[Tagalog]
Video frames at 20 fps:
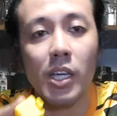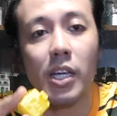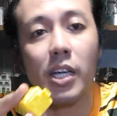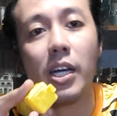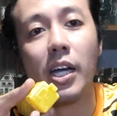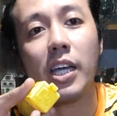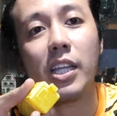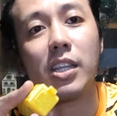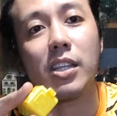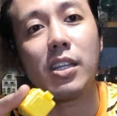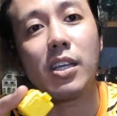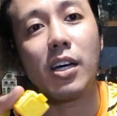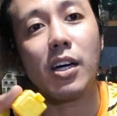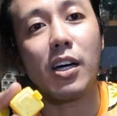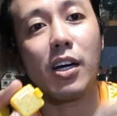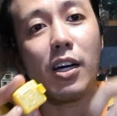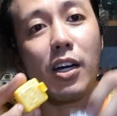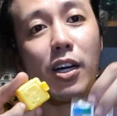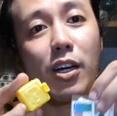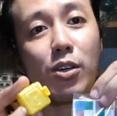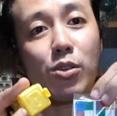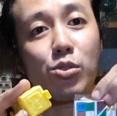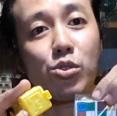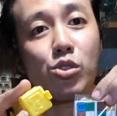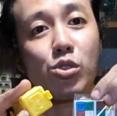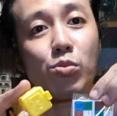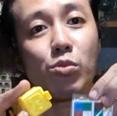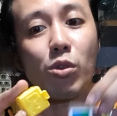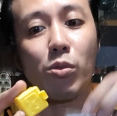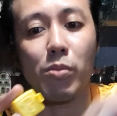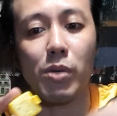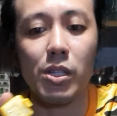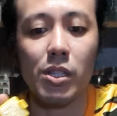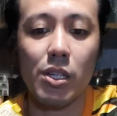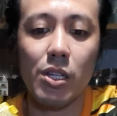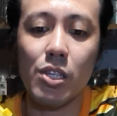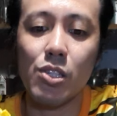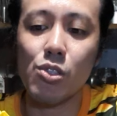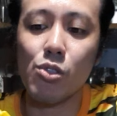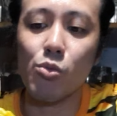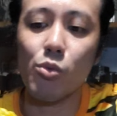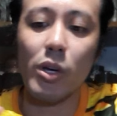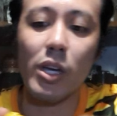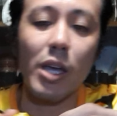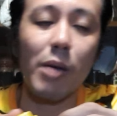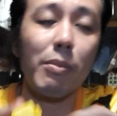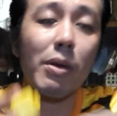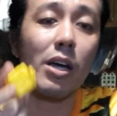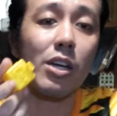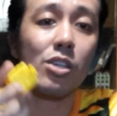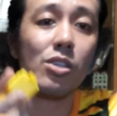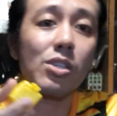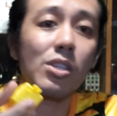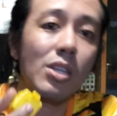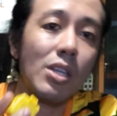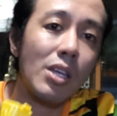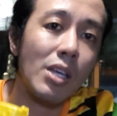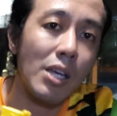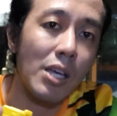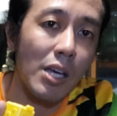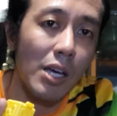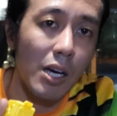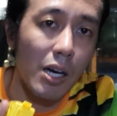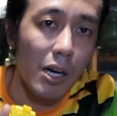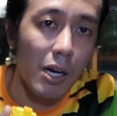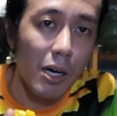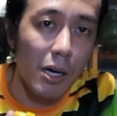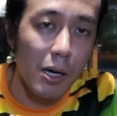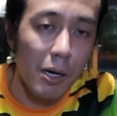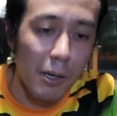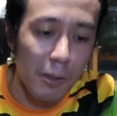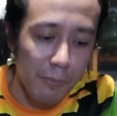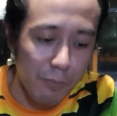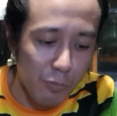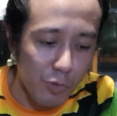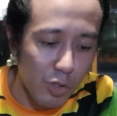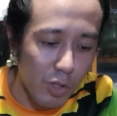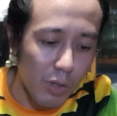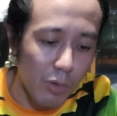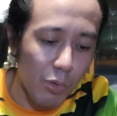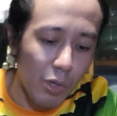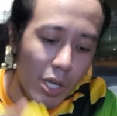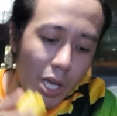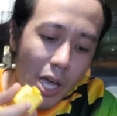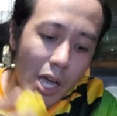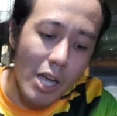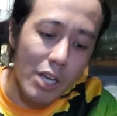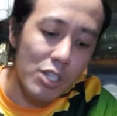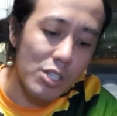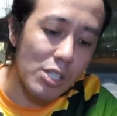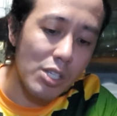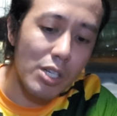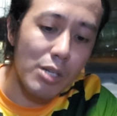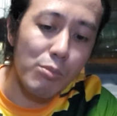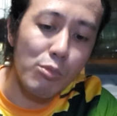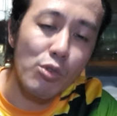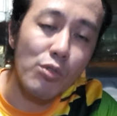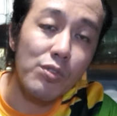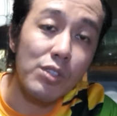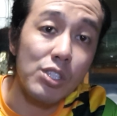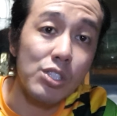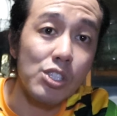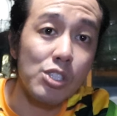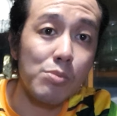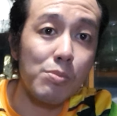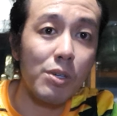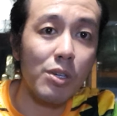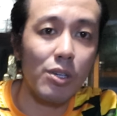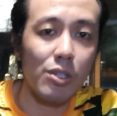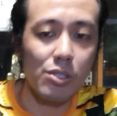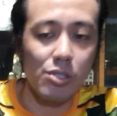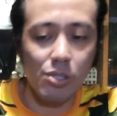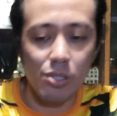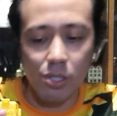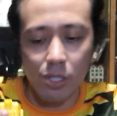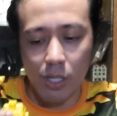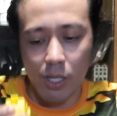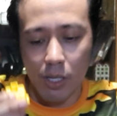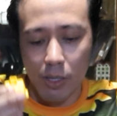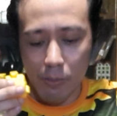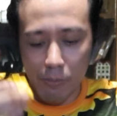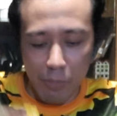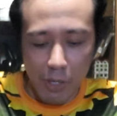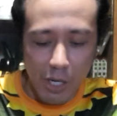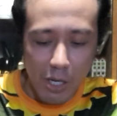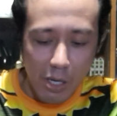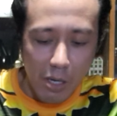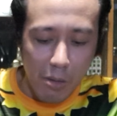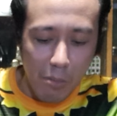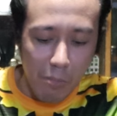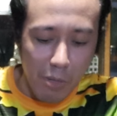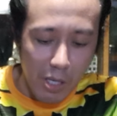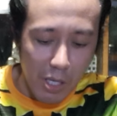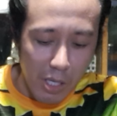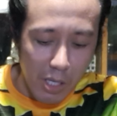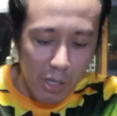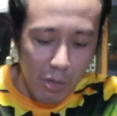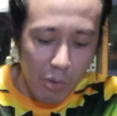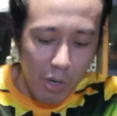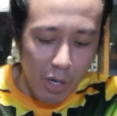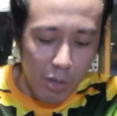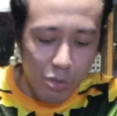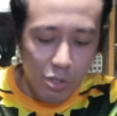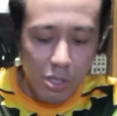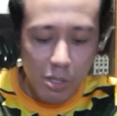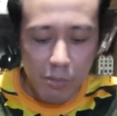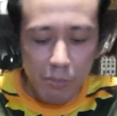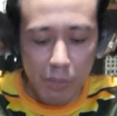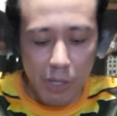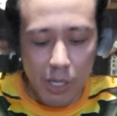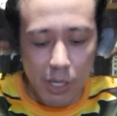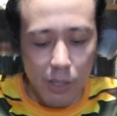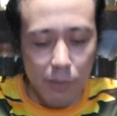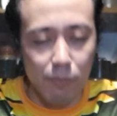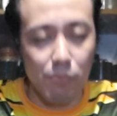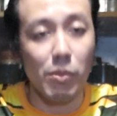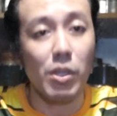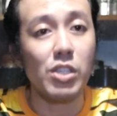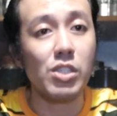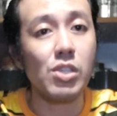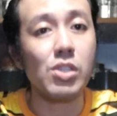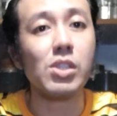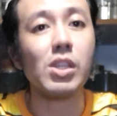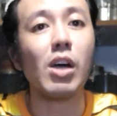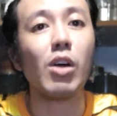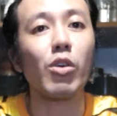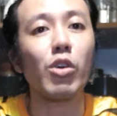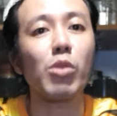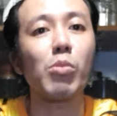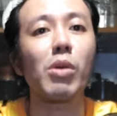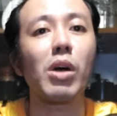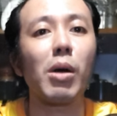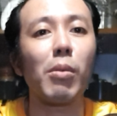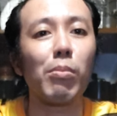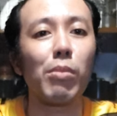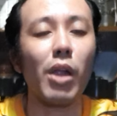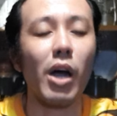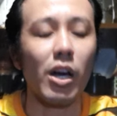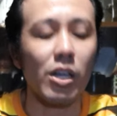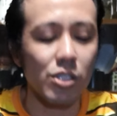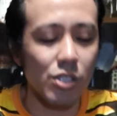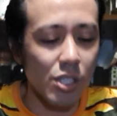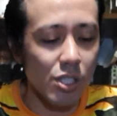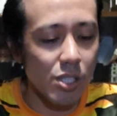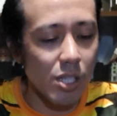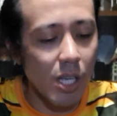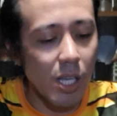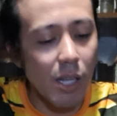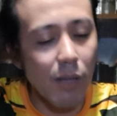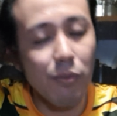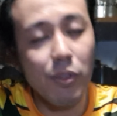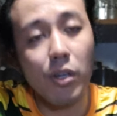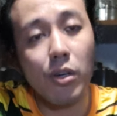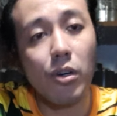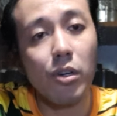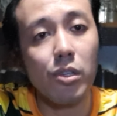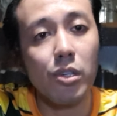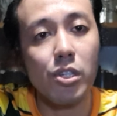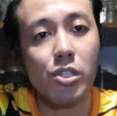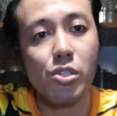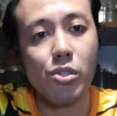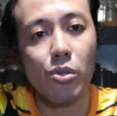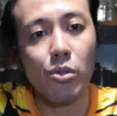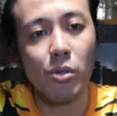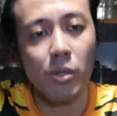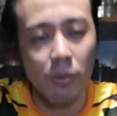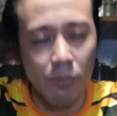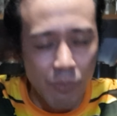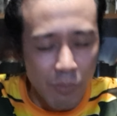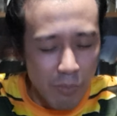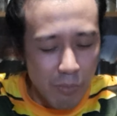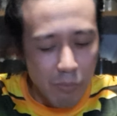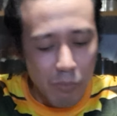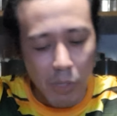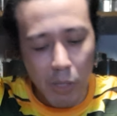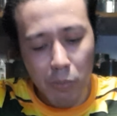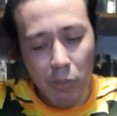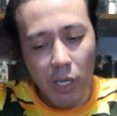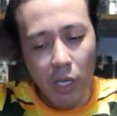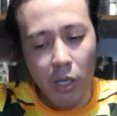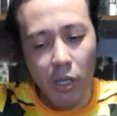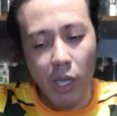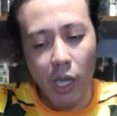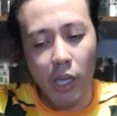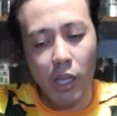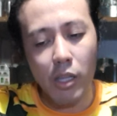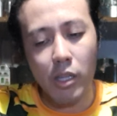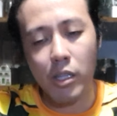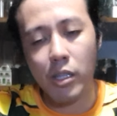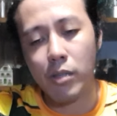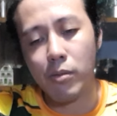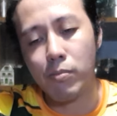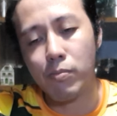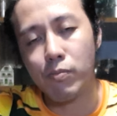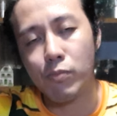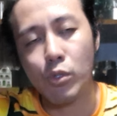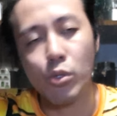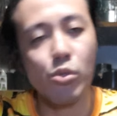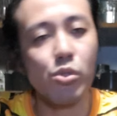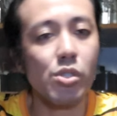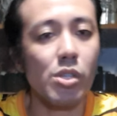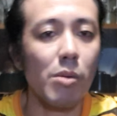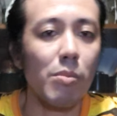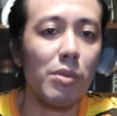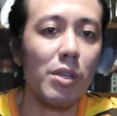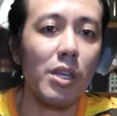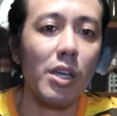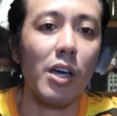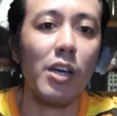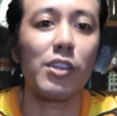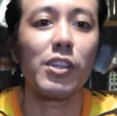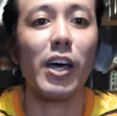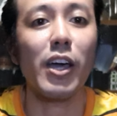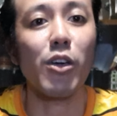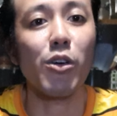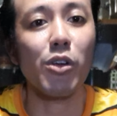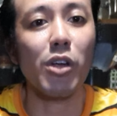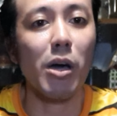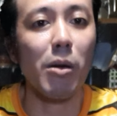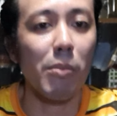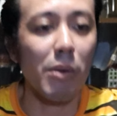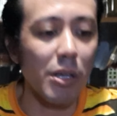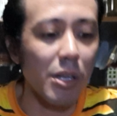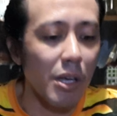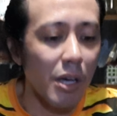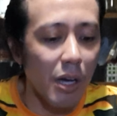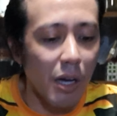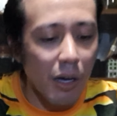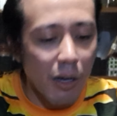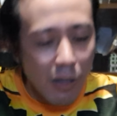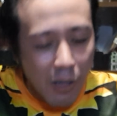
guide na gusto mo. But the reason why I'm actually, uh, why I actually remove this is because para maigawa ko siyang parang naisa-stack ko yung mga blocks. Kasi I love the color, so maybe I, I'll do someday a uh, diorama na